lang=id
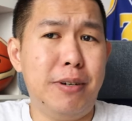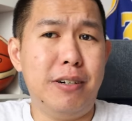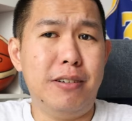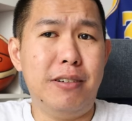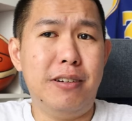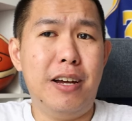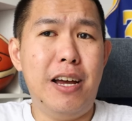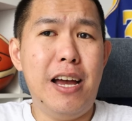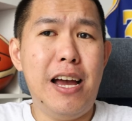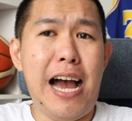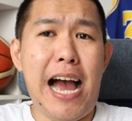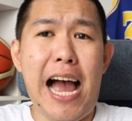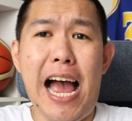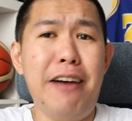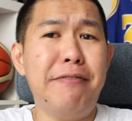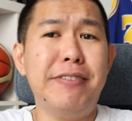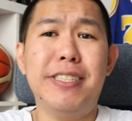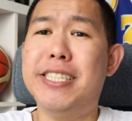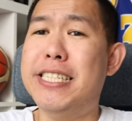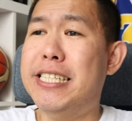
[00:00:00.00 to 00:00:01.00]
bro?
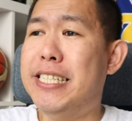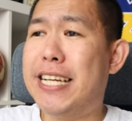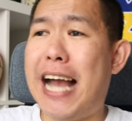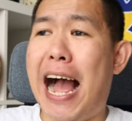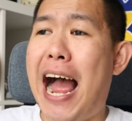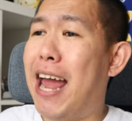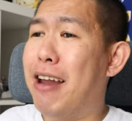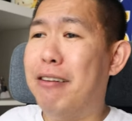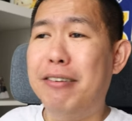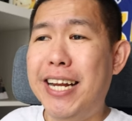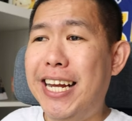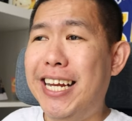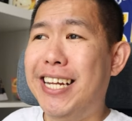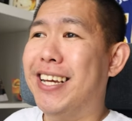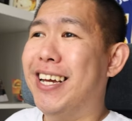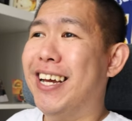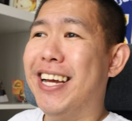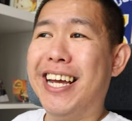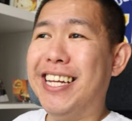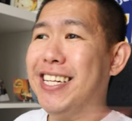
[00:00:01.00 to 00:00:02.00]
I haven't seen
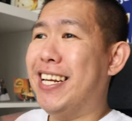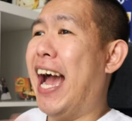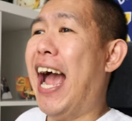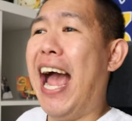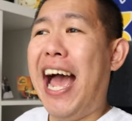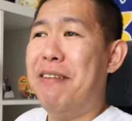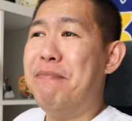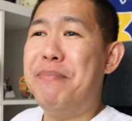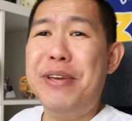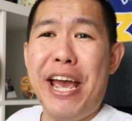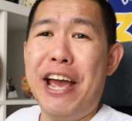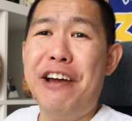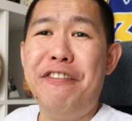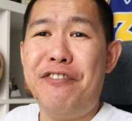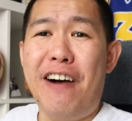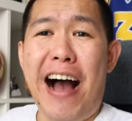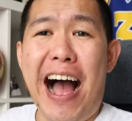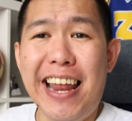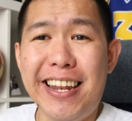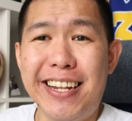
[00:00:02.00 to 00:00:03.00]
Kyrie in the
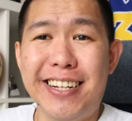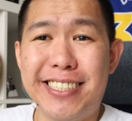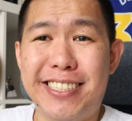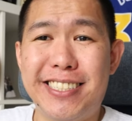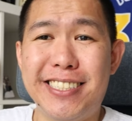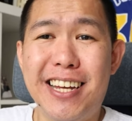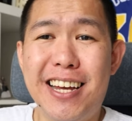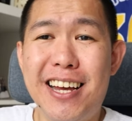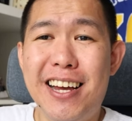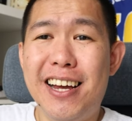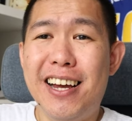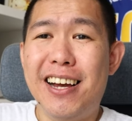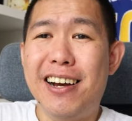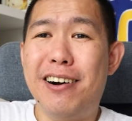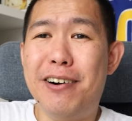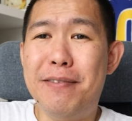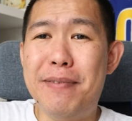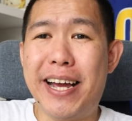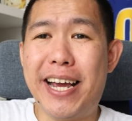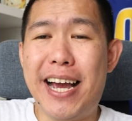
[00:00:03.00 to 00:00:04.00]
NBA Finals.
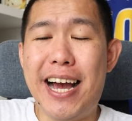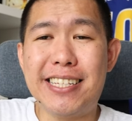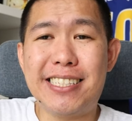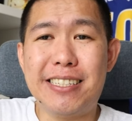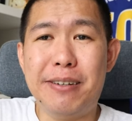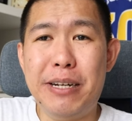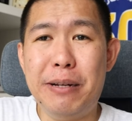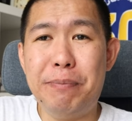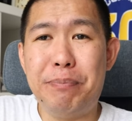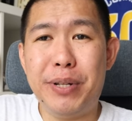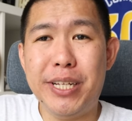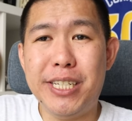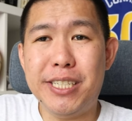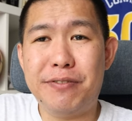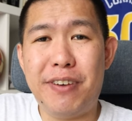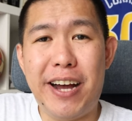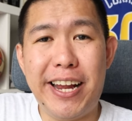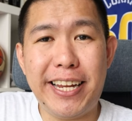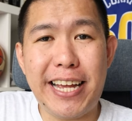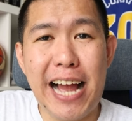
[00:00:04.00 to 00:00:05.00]
Oh my God, somebody
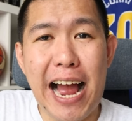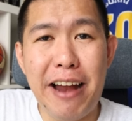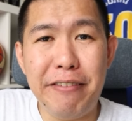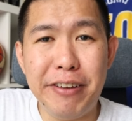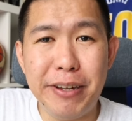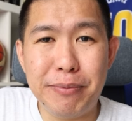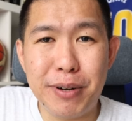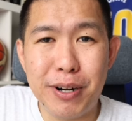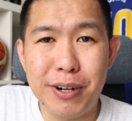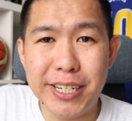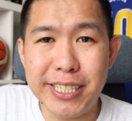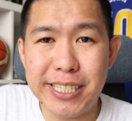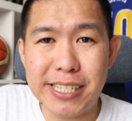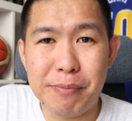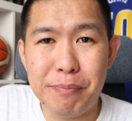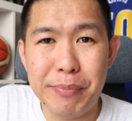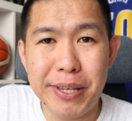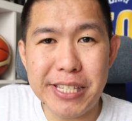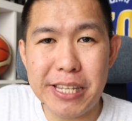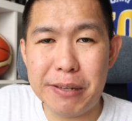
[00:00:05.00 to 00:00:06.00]
please find Kyrie, bro. He's
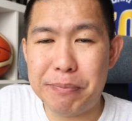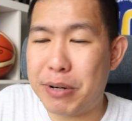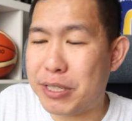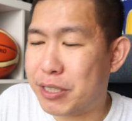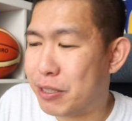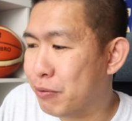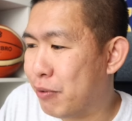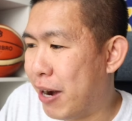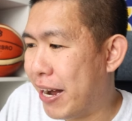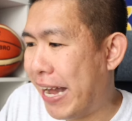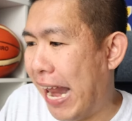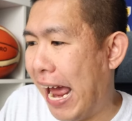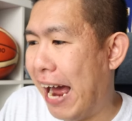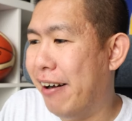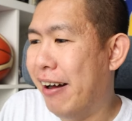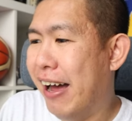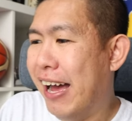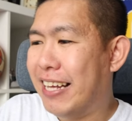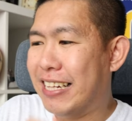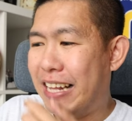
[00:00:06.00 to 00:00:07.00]
a missing person right
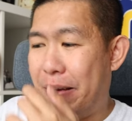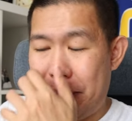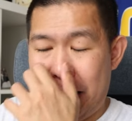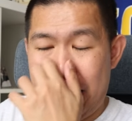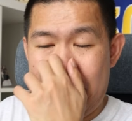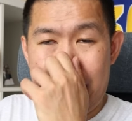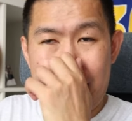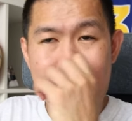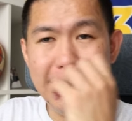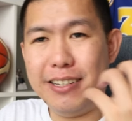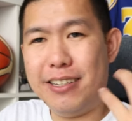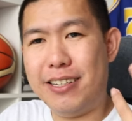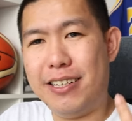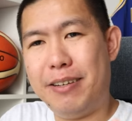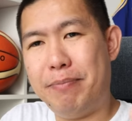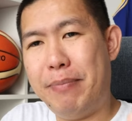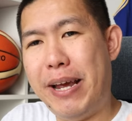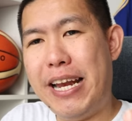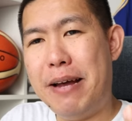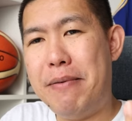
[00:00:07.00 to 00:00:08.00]
now. Tapi
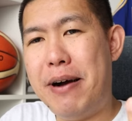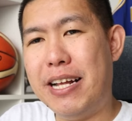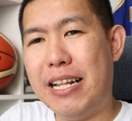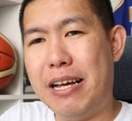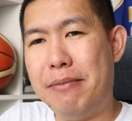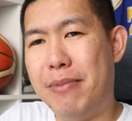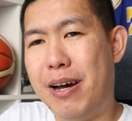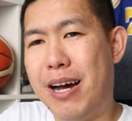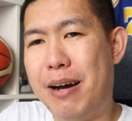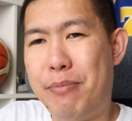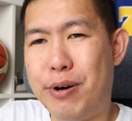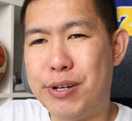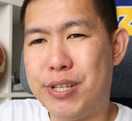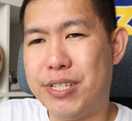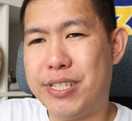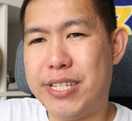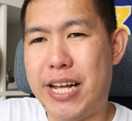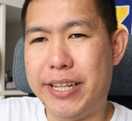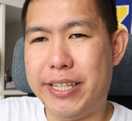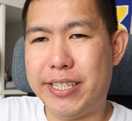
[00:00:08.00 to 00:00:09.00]
beda banget sama
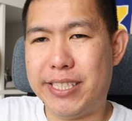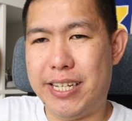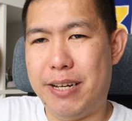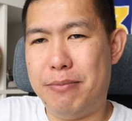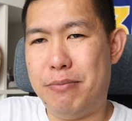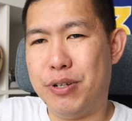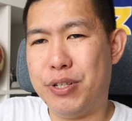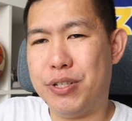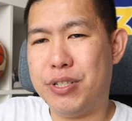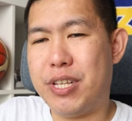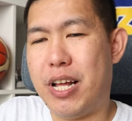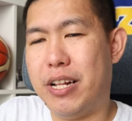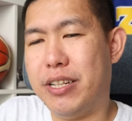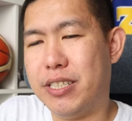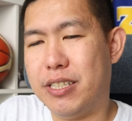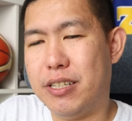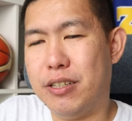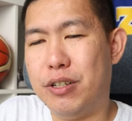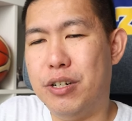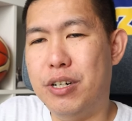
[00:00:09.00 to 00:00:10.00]
Boston Celtics ya. Boston
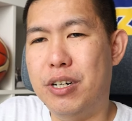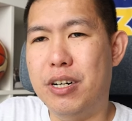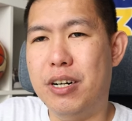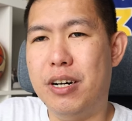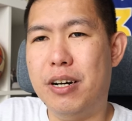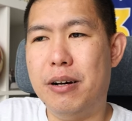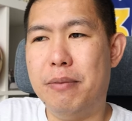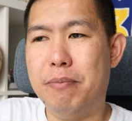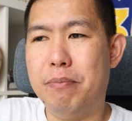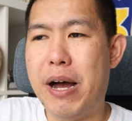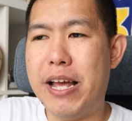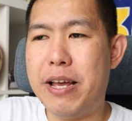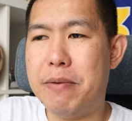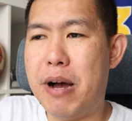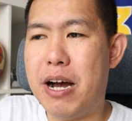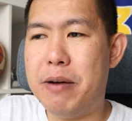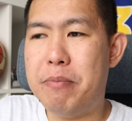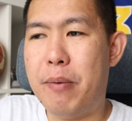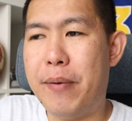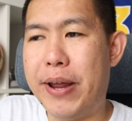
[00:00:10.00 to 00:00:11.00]
Celtics itu banyak
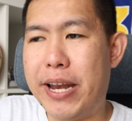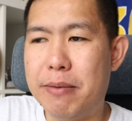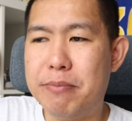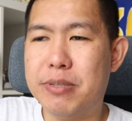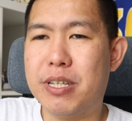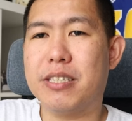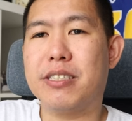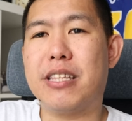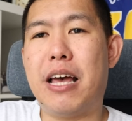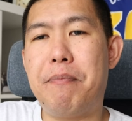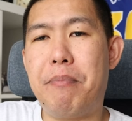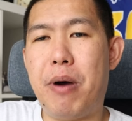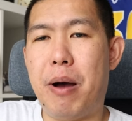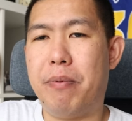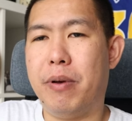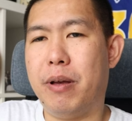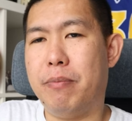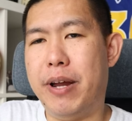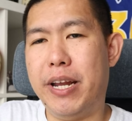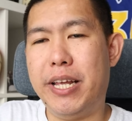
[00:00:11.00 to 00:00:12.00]
banget pemain yang bisa step
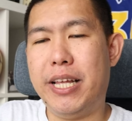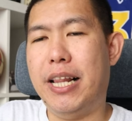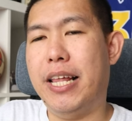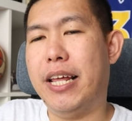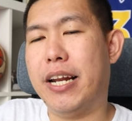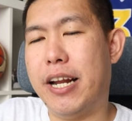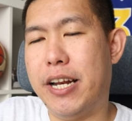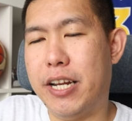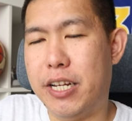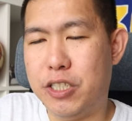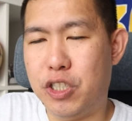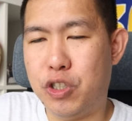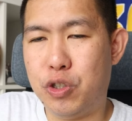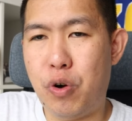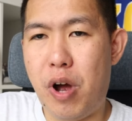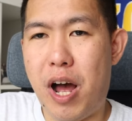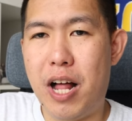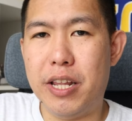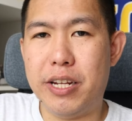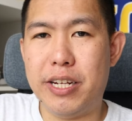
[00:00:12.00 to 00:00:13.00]
up. Kemarin gilirannya
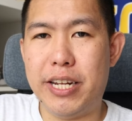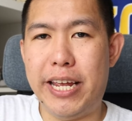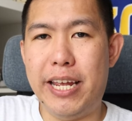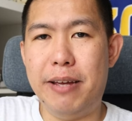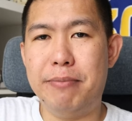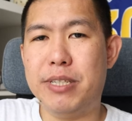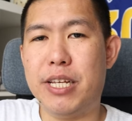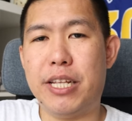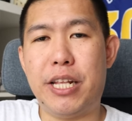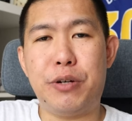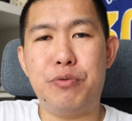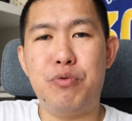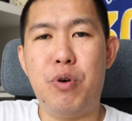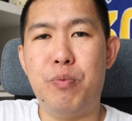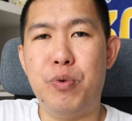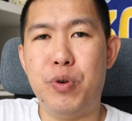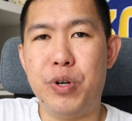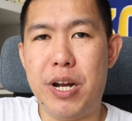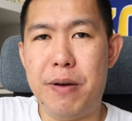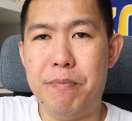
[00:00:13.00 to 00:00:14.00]
Joe Holiday yang mencetak
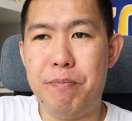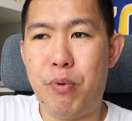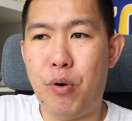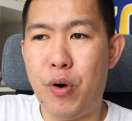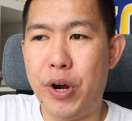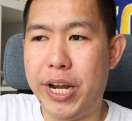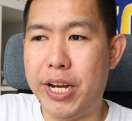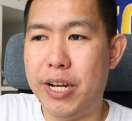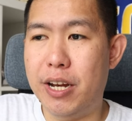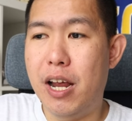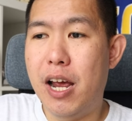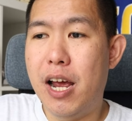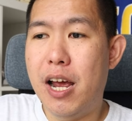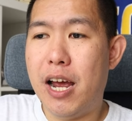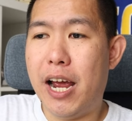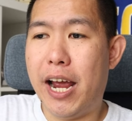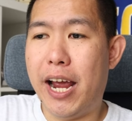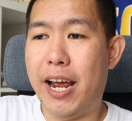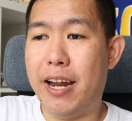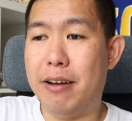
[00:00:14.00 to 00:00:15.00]
26 poin
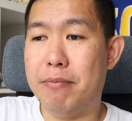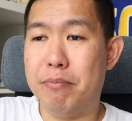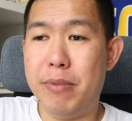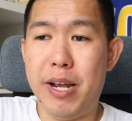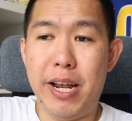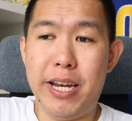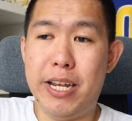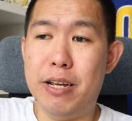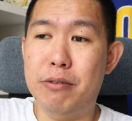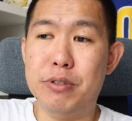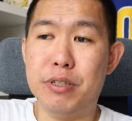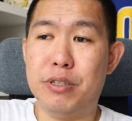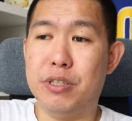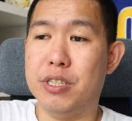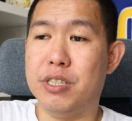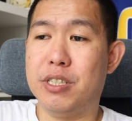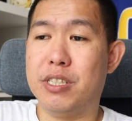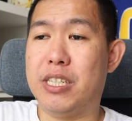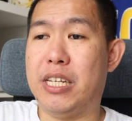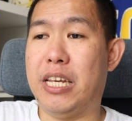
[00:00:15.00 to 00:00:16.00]
and man he was
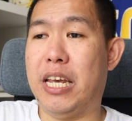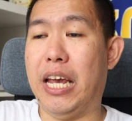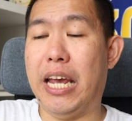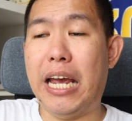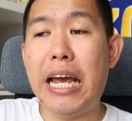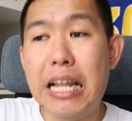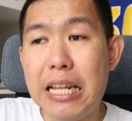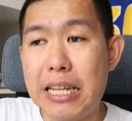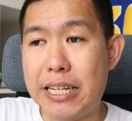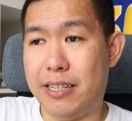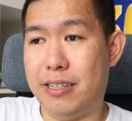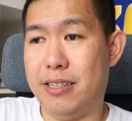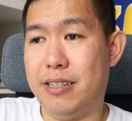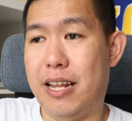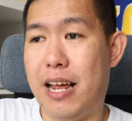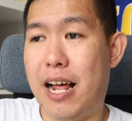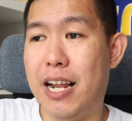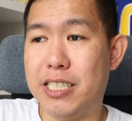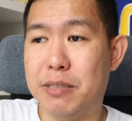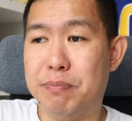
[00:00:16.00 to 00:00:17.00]
just killing
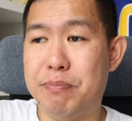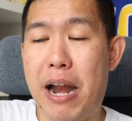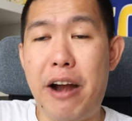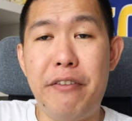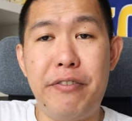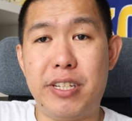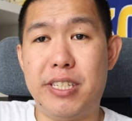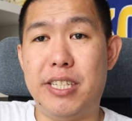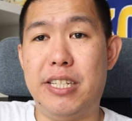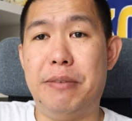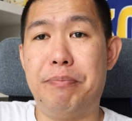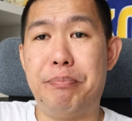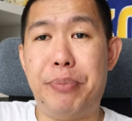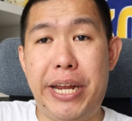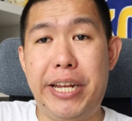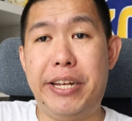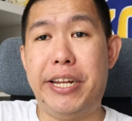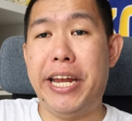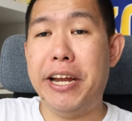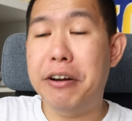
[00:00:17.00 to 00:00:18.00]
Dallas Mavericks in the
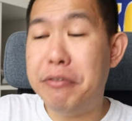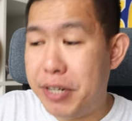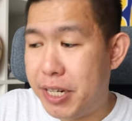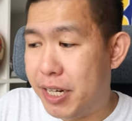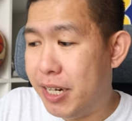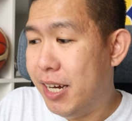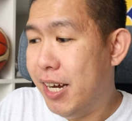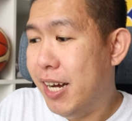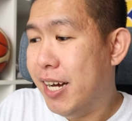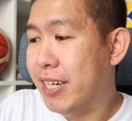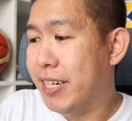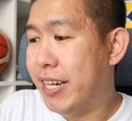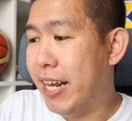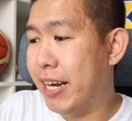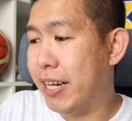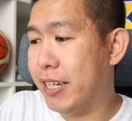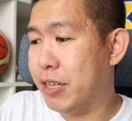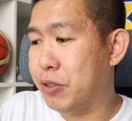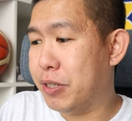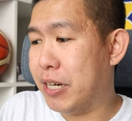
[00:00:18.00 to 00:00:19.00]
paint area
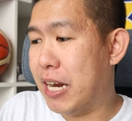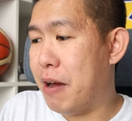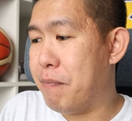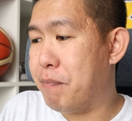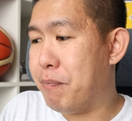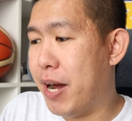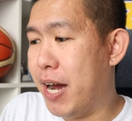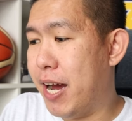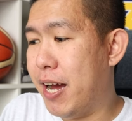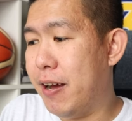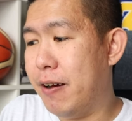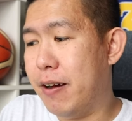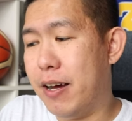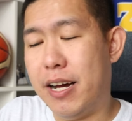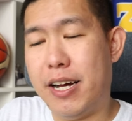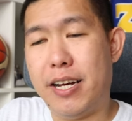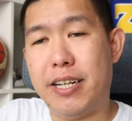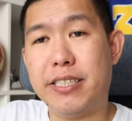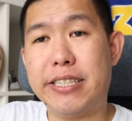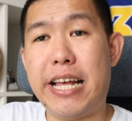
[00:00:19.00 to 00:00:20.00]
dan itu kenapa
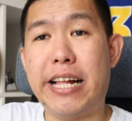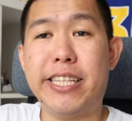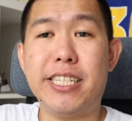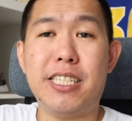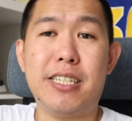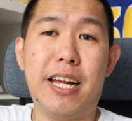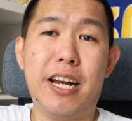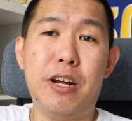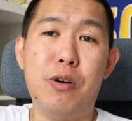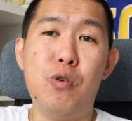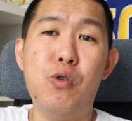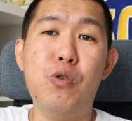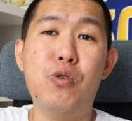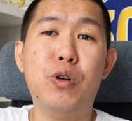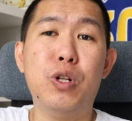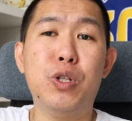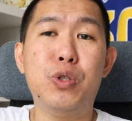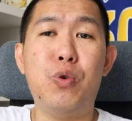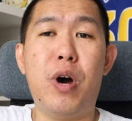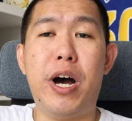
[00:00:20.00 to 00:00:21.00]
uh, Celtics sekarang
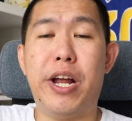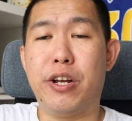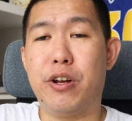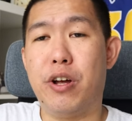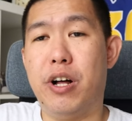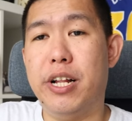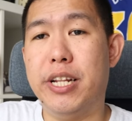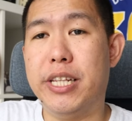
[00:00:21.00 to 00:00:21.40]
unggul 2-0